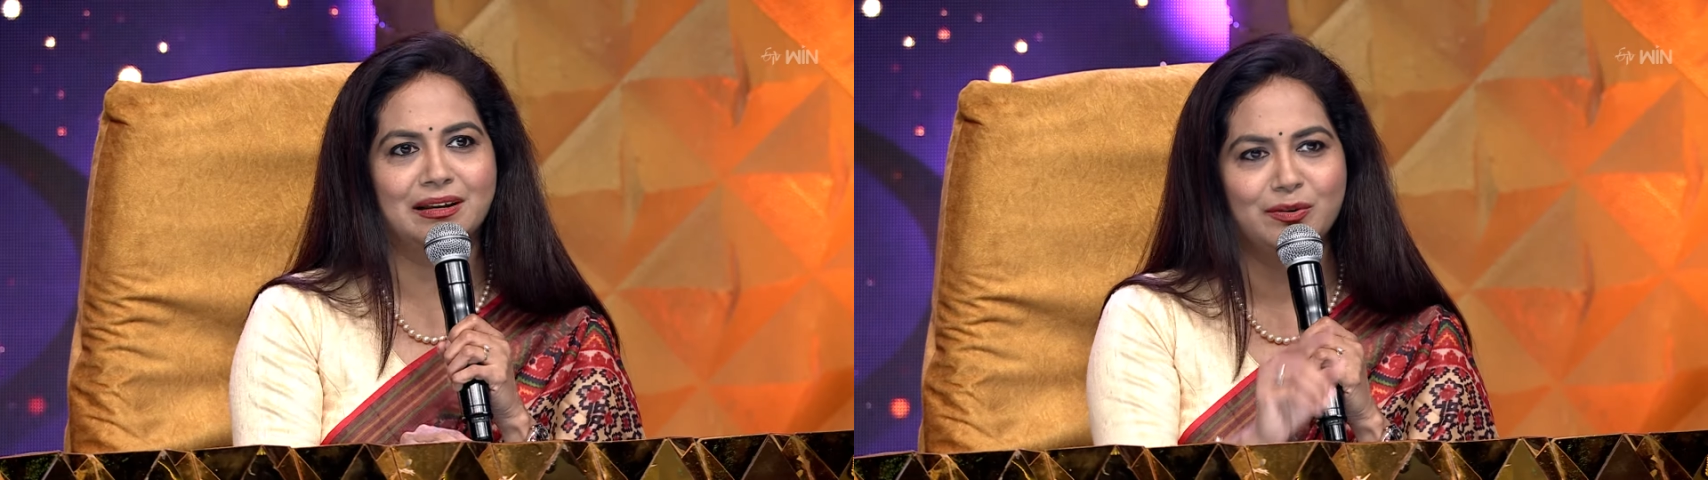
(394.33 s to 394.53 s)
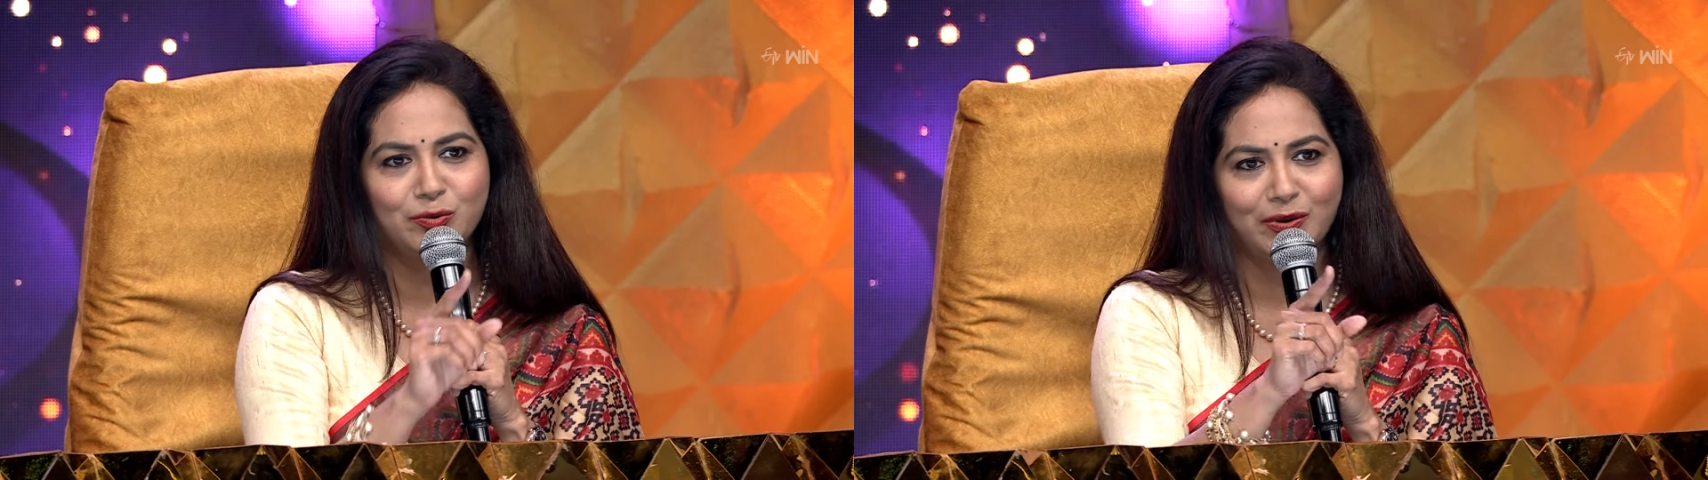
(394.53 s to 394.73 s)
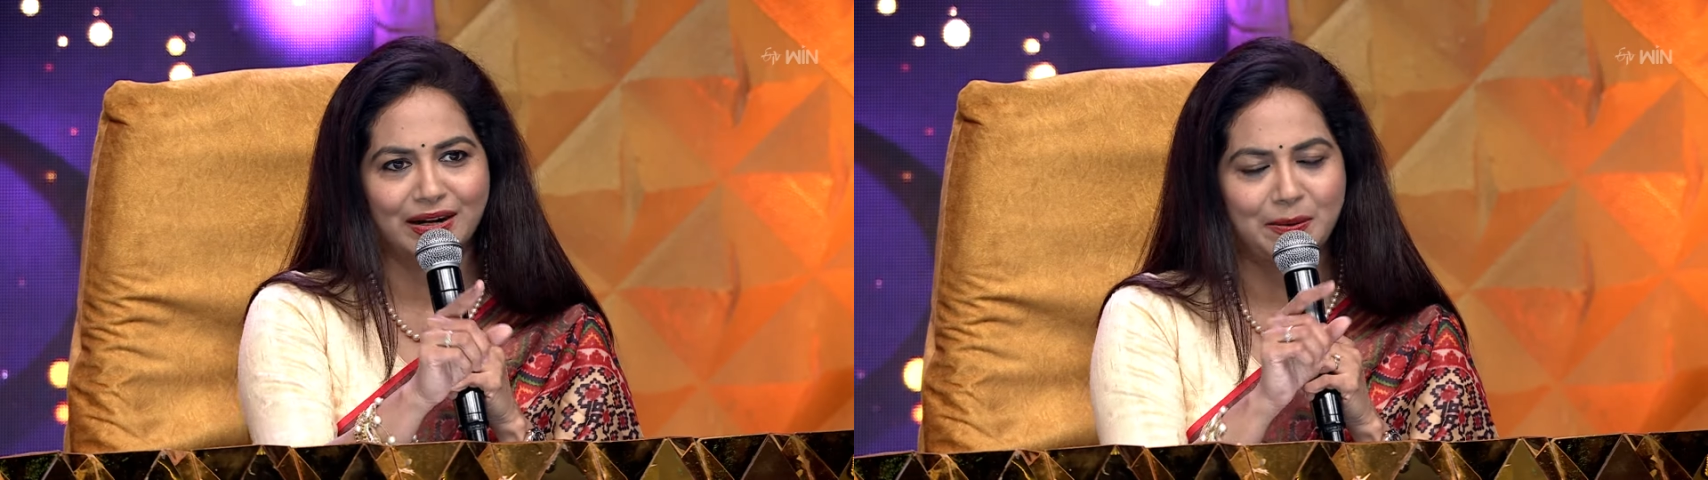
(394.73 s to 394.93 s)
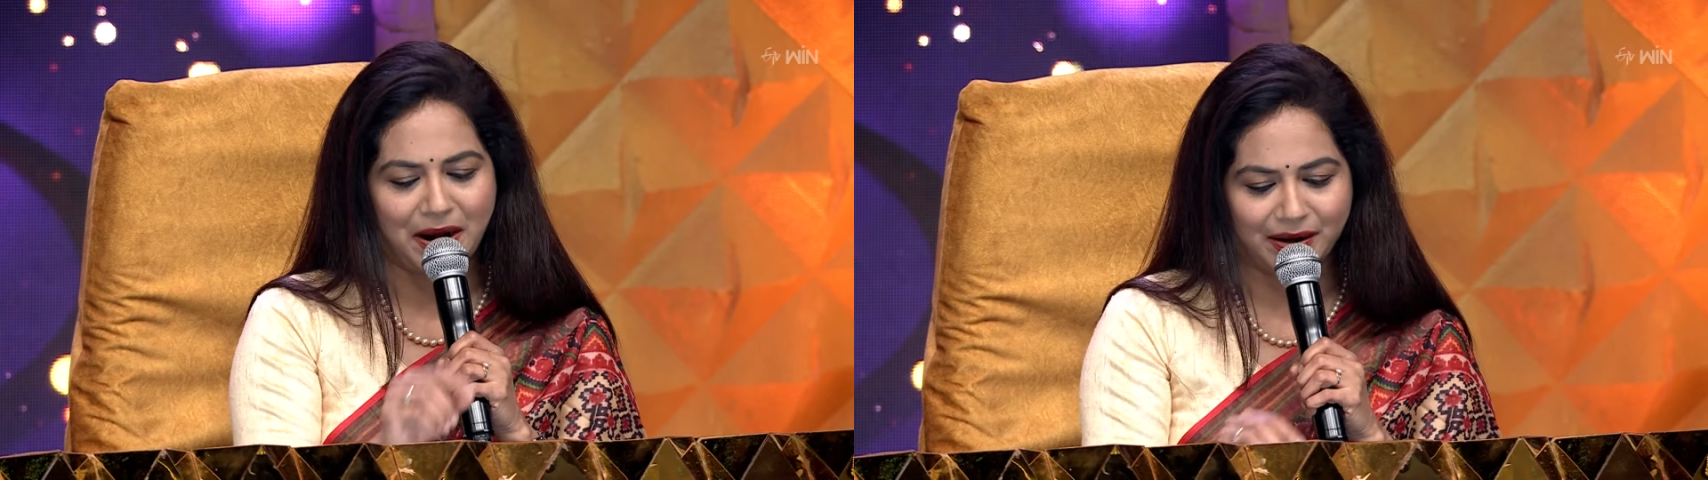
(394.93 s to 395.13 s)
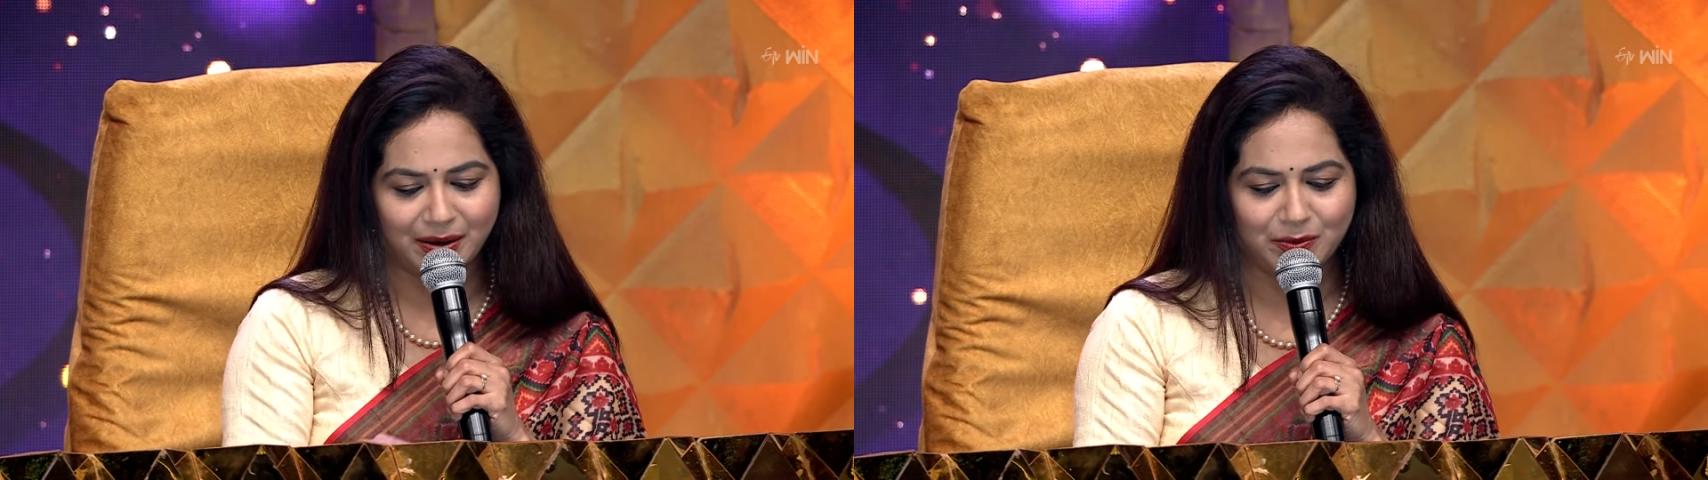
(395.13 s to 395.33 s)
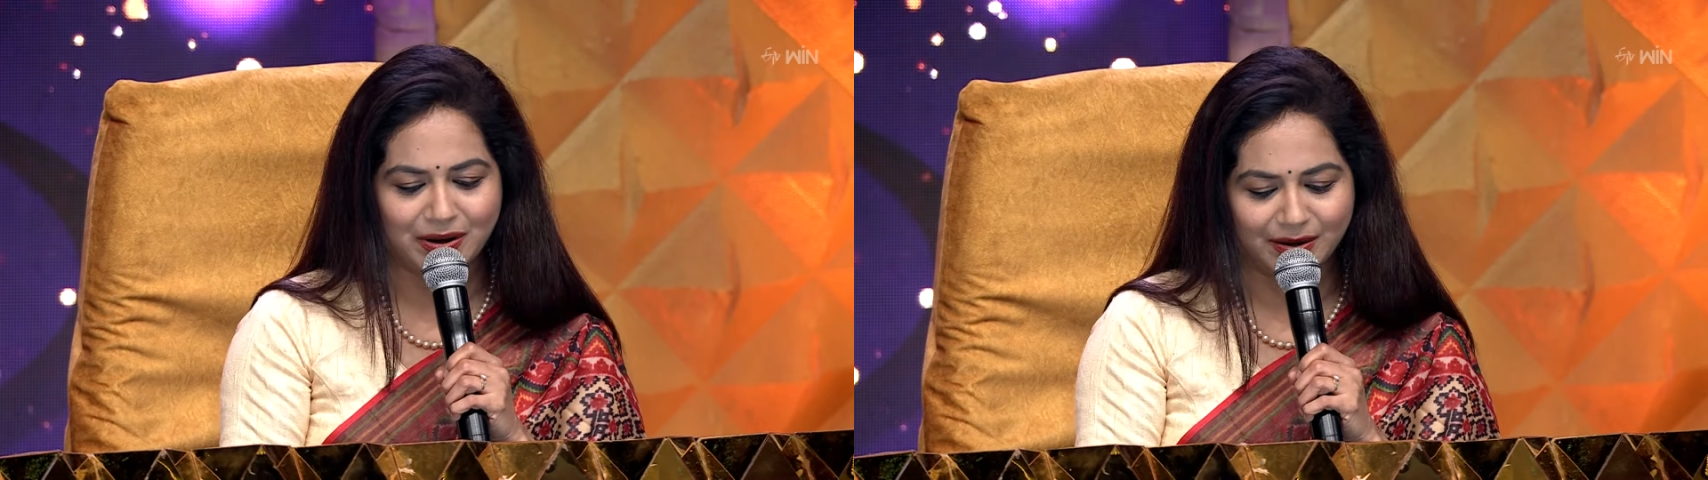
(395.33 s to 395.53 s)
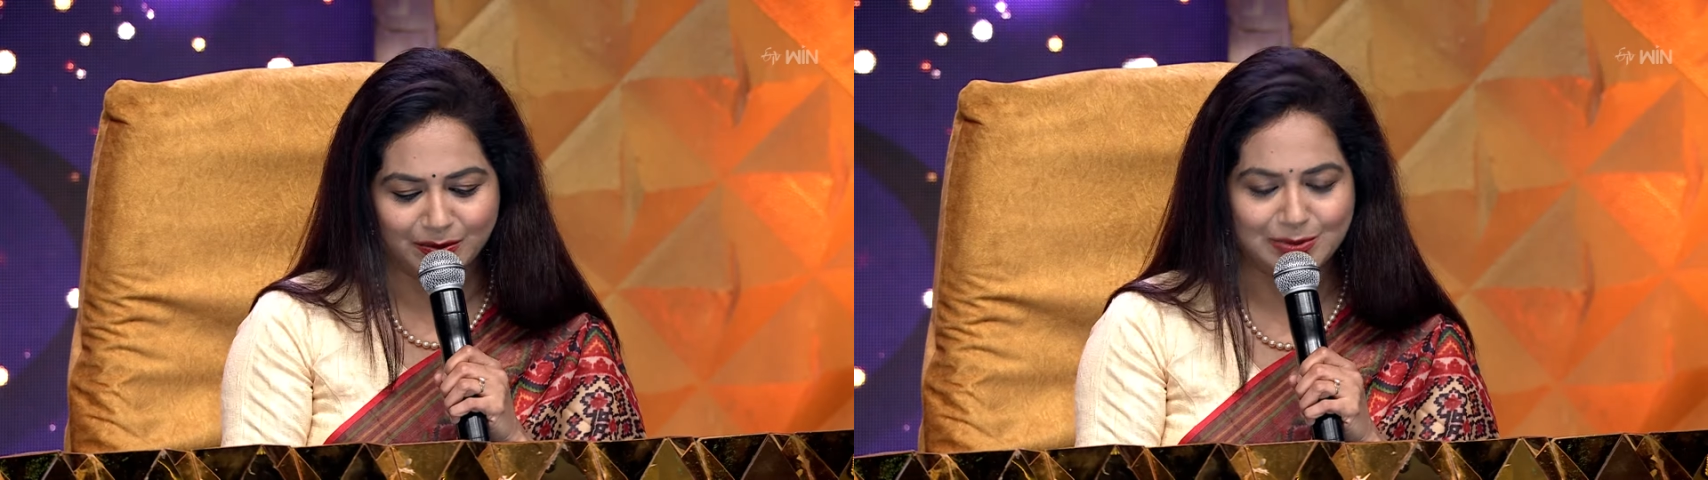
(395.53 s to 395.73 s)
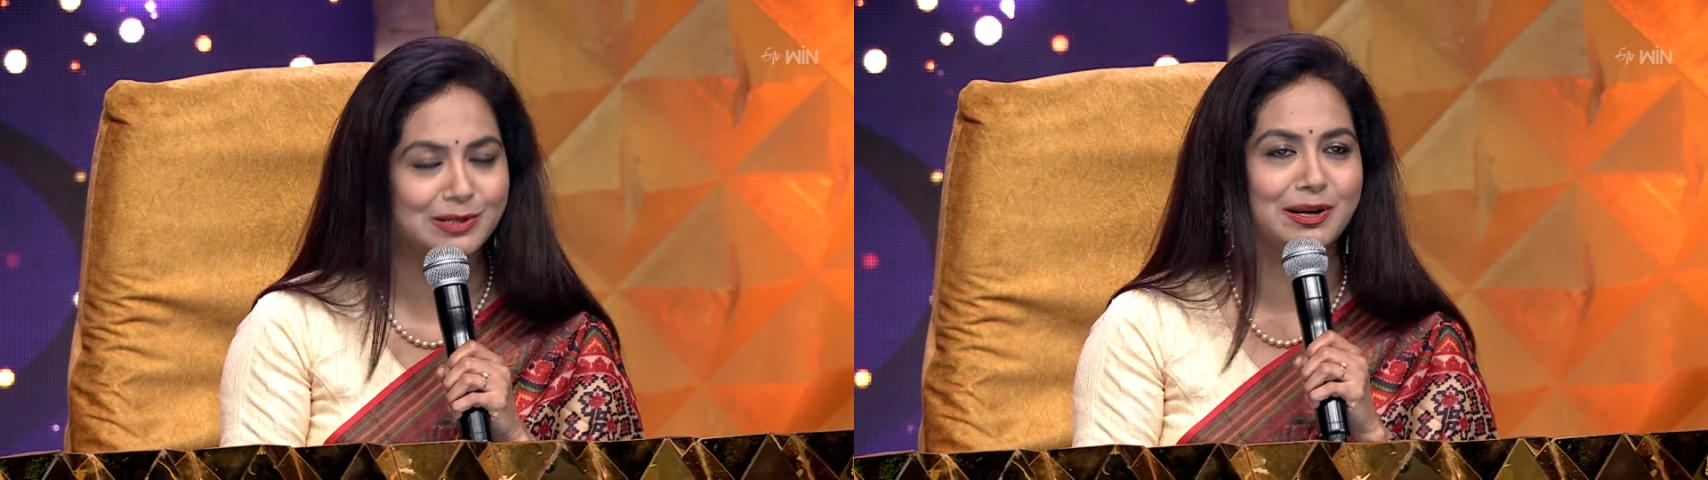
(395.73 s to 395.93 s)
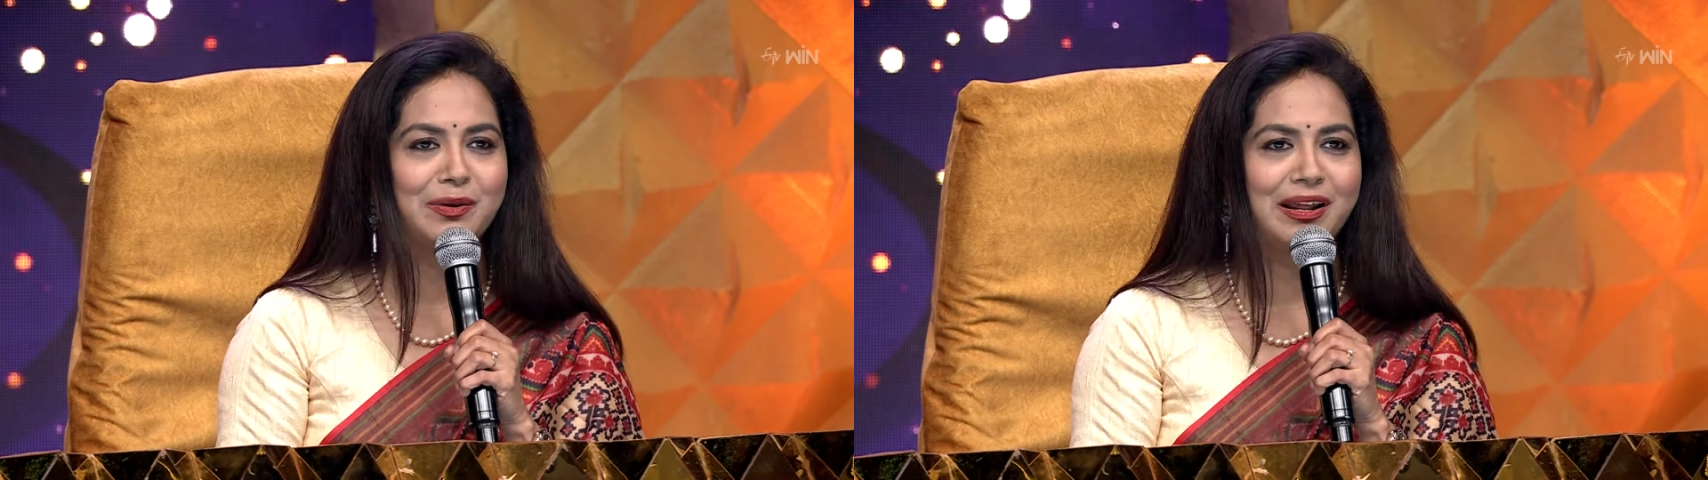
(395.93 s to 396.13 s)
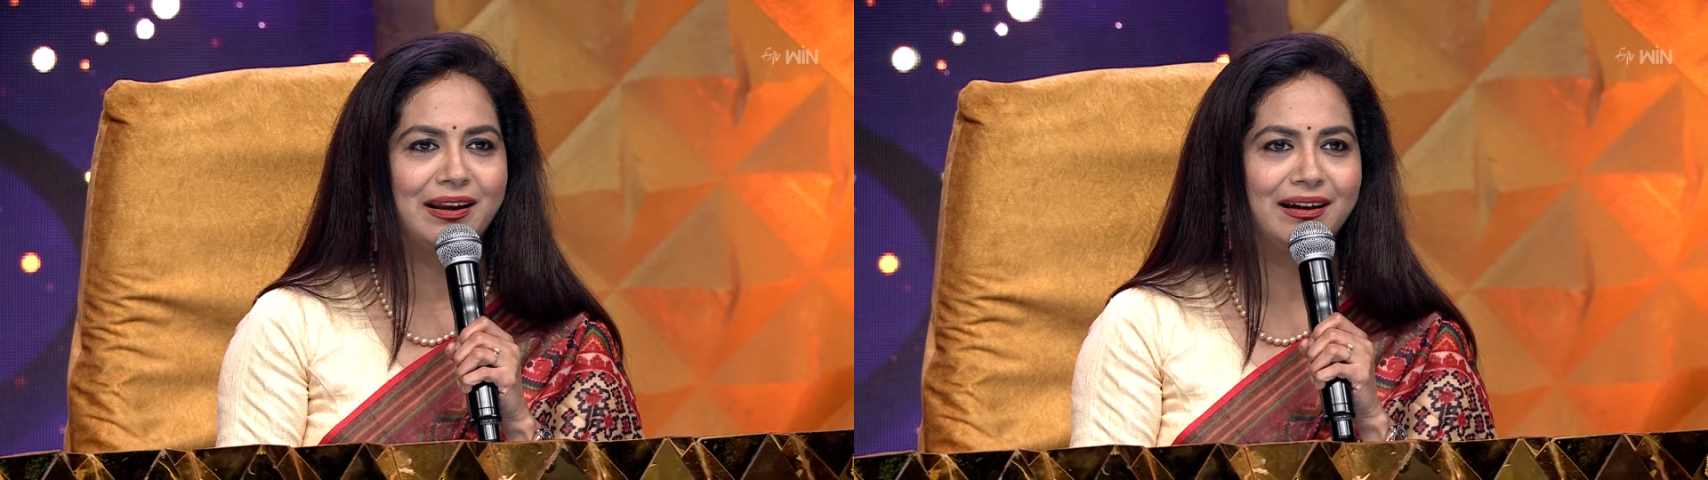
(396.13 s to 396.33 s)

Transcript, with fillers: గా నువ్వు అక్కడ పాడావు అక్కడ నిల్చున్నావు నానా